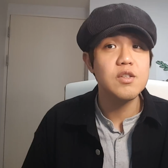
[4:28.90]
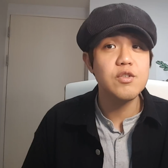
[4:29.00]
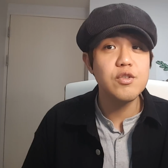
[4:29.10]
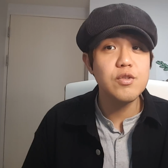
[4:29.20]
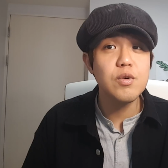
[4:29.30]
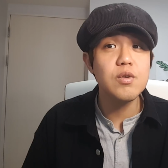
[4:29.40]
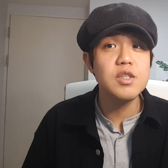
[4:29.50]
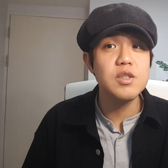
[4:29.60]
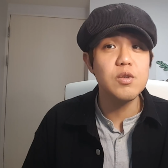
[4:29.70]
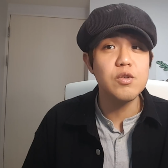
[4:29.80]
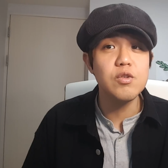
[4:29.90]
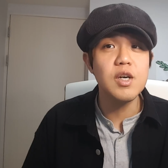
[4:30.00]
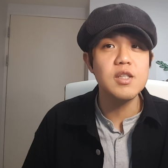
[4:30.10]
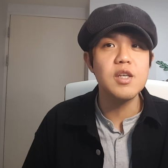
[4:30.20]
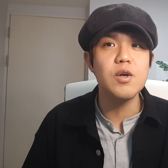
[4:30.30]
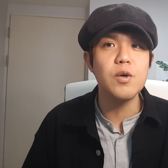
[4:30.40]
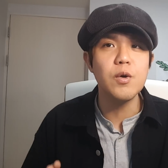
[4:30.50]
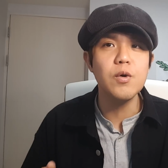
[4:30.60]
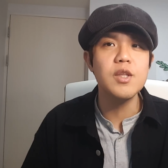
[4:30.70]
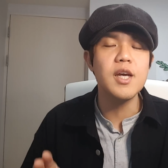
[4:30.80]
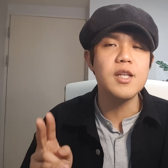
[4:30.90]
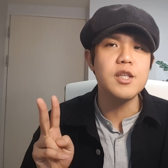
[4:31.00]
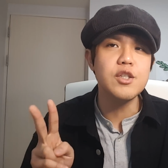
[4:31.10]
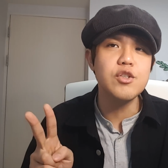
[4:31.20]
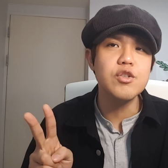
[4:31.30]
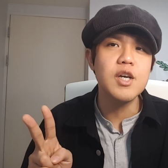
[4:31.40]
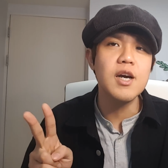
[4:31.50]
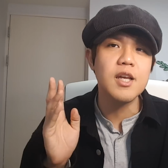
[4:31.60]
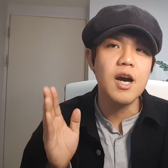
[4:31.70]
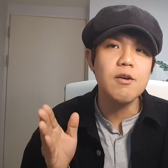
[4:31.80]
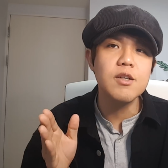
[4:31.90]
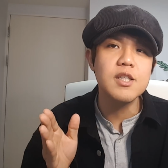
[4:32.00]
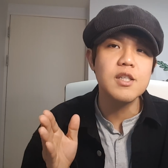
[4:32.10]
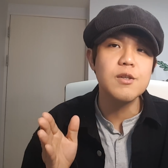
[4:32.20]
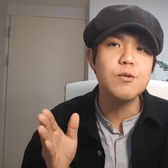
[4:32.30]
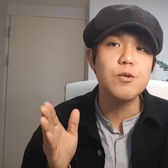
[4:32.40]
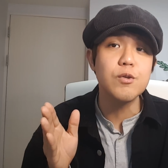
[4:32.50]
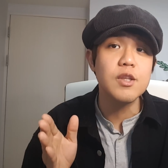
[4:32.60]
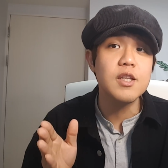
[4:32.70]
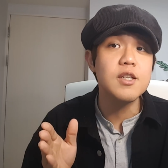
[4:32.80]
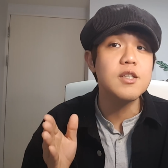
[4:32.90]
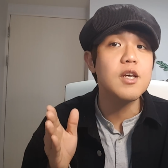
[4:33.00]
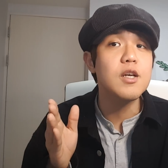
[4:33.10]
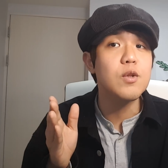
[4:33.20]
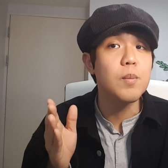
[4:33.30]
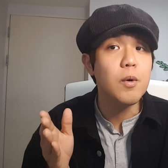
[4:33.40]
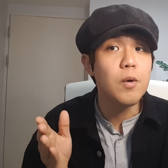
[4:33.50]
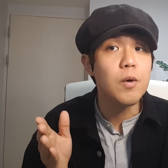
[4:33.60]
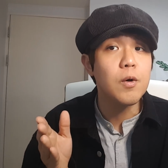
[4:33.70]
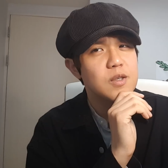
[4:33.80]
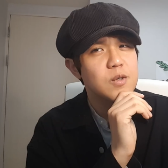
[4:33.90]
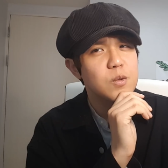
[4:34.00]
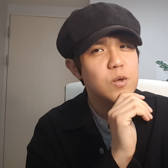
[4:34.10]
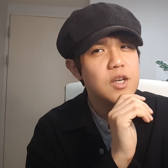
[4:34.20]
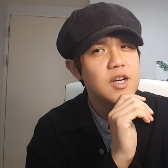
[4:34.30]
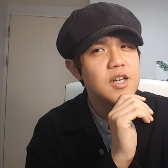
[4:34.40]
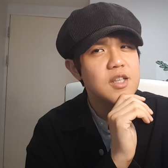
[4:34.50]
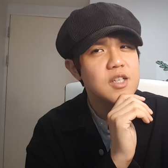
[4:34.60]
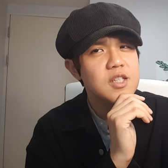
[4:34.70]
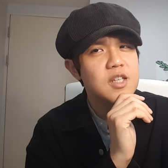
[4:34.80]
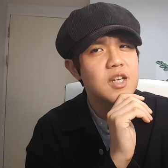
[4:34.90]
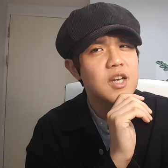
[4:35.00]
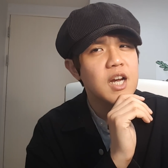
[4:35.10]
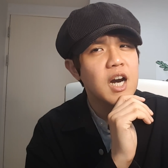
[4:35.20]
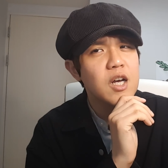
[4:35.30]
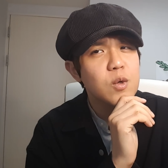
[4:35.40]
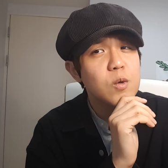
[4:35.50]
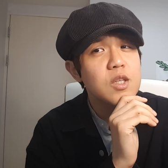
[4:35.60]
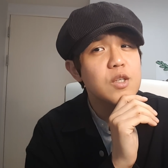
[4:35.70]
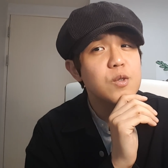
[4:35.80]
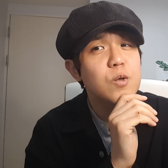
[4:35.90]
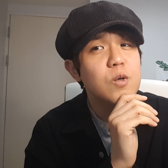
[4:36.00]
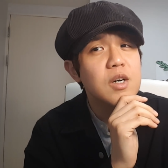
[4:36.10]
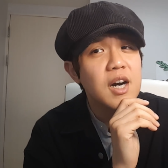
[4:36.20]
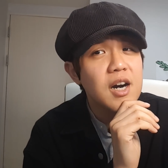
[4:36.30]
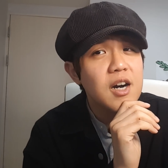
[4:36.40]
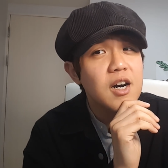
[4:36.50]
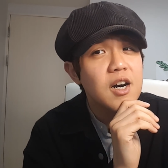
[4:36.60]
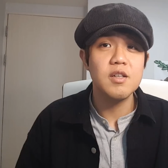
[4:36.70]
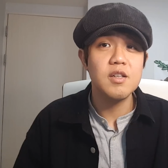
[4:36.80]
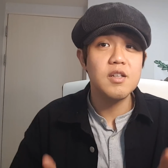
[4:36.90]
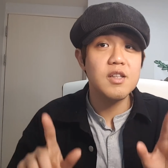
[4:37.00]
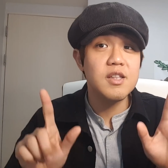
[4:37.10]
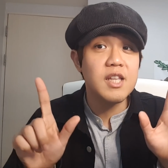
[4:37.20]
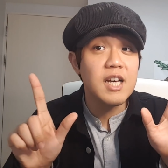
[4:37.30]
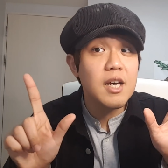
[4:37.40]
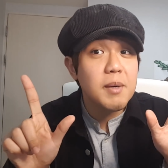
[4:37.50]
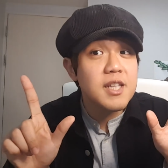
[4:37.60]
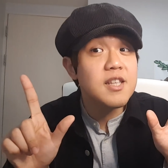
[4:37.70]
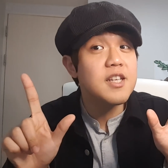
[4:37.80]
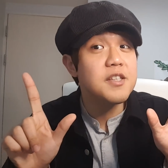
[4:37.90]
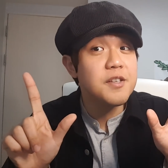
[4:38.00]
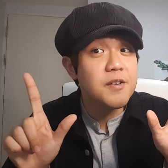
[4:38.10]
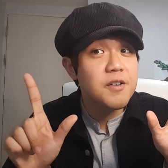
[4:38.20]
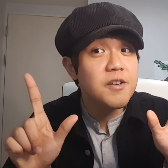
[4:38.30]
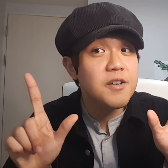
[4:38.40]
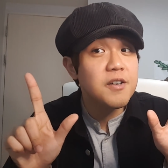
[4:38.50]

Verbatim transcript: 中国人の留学生を寮で2週間隔離させると言ったんですけれども、それが果たして可能でしょうか？7万人ですよ。